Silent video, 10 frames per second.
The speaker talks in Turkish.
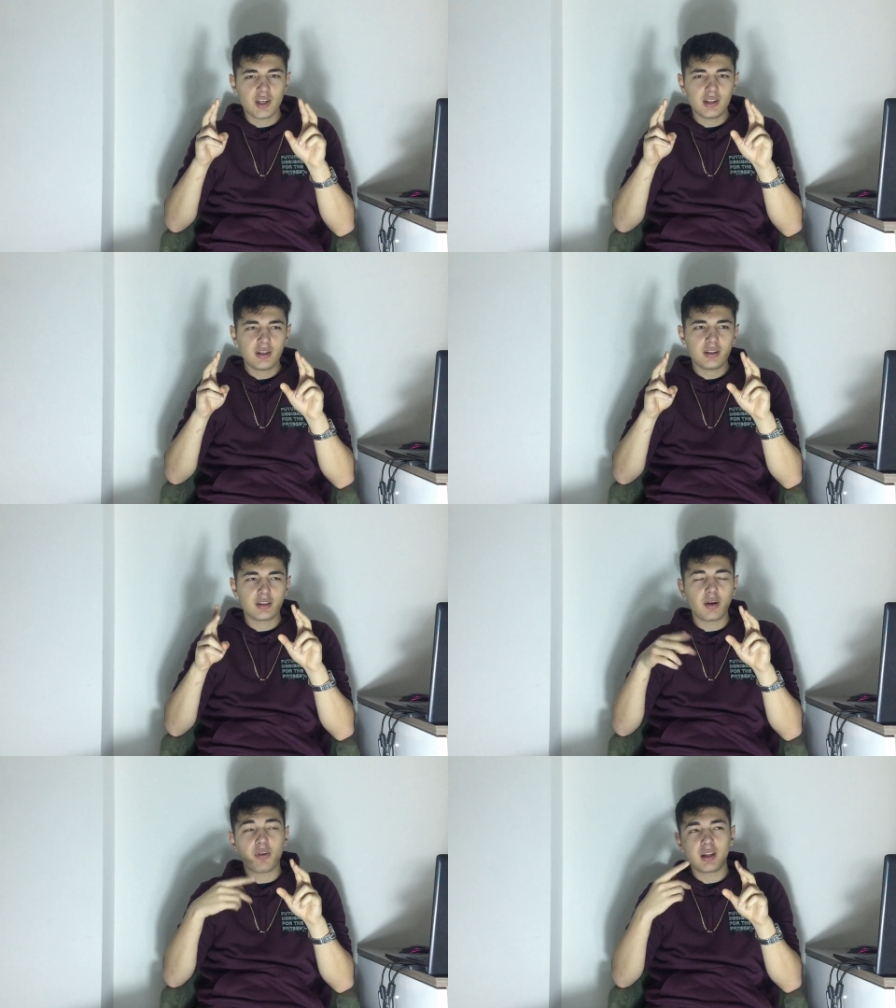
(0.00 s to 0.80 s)

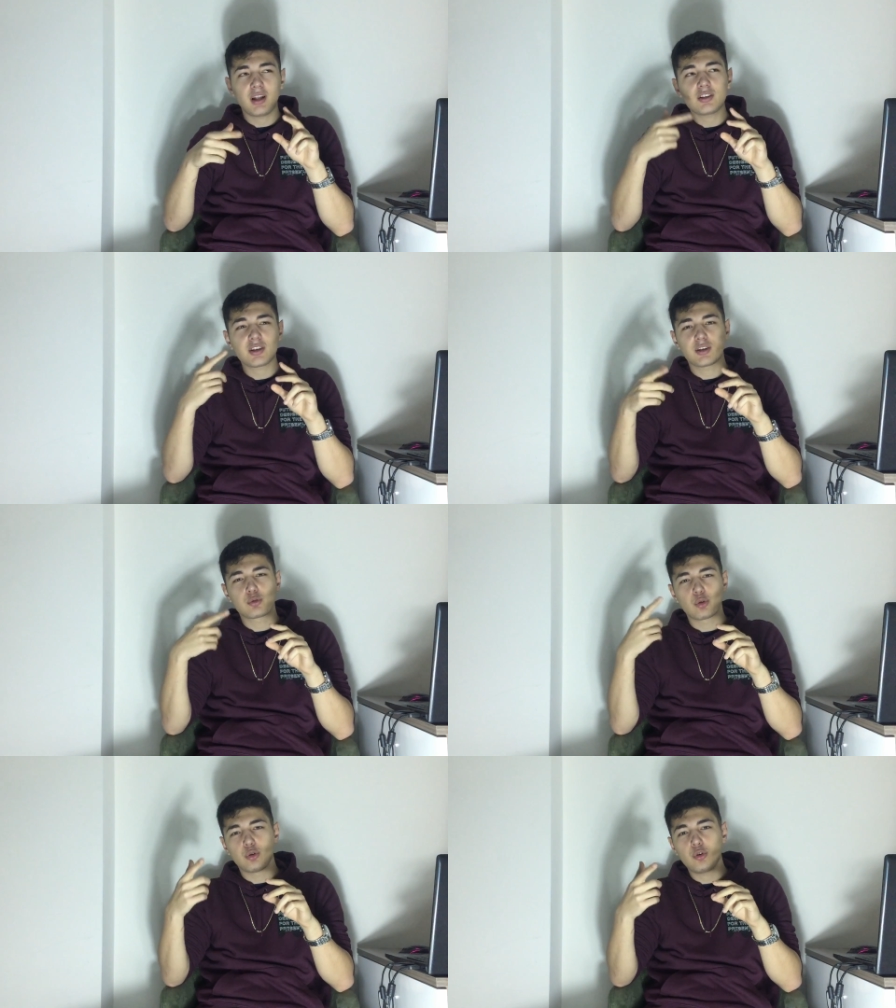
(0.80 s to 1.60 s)
şeyi defalarca
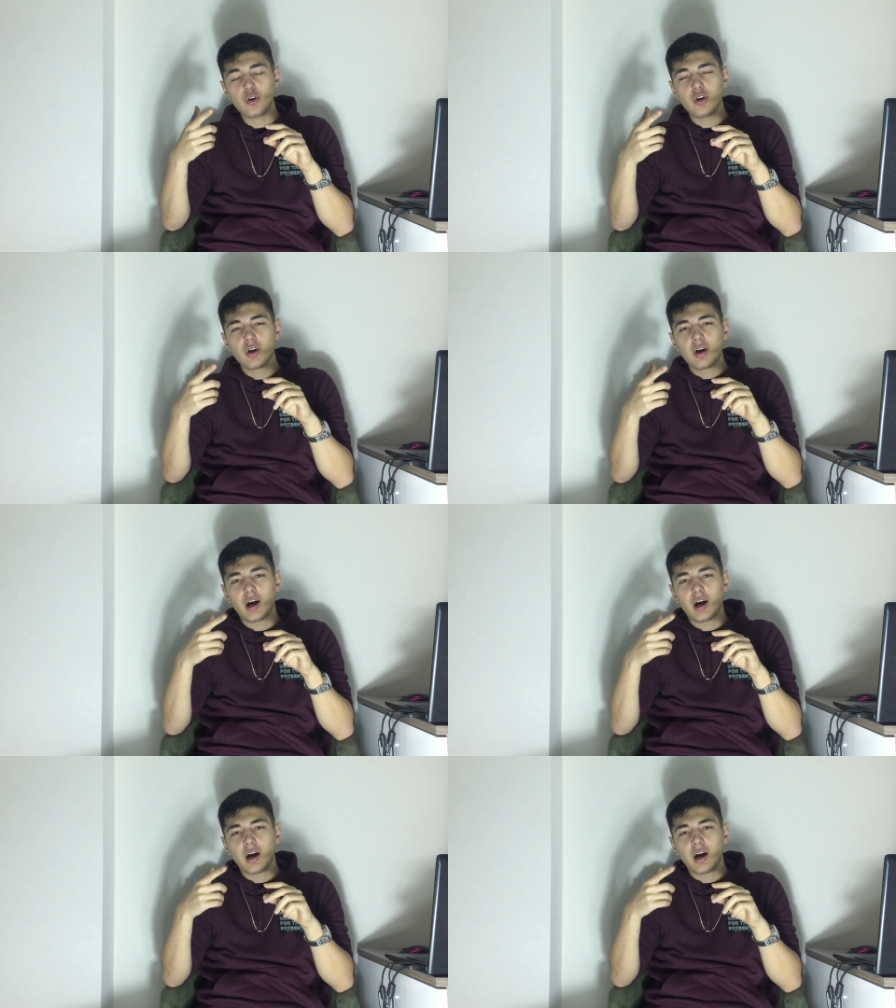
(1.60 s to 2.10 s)
kez söylüyor